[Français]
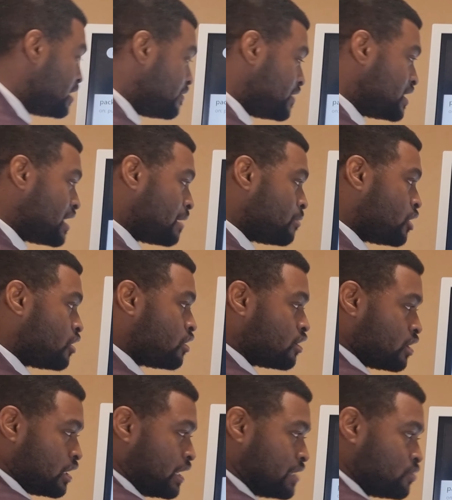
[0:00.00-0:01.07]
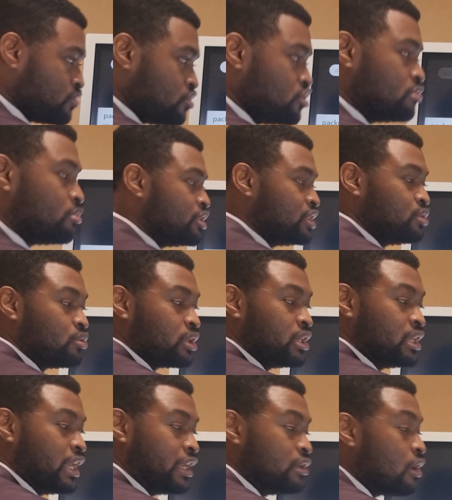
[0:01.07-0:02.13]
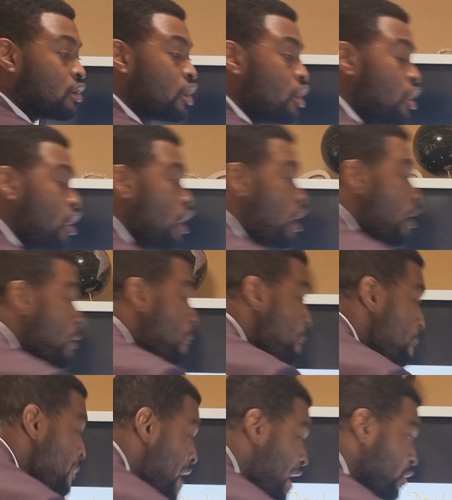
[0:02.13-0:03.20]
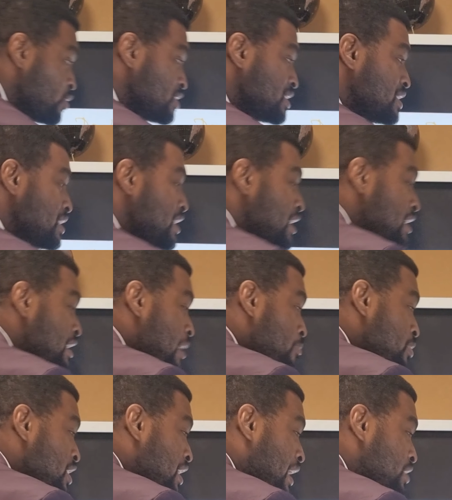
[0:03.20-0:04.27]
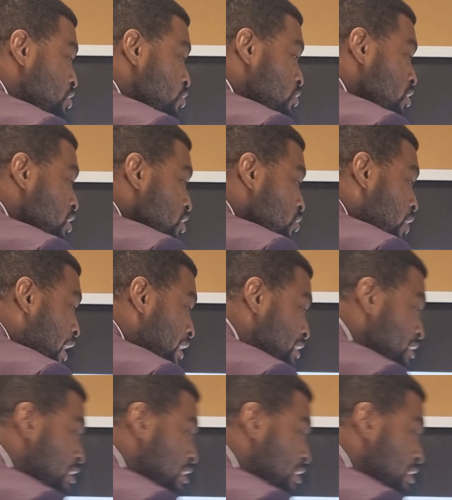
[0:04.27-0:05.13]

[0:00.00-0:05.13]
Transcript: évidemment les outils de monitoring et Docker, mais aussi l'application qui aura été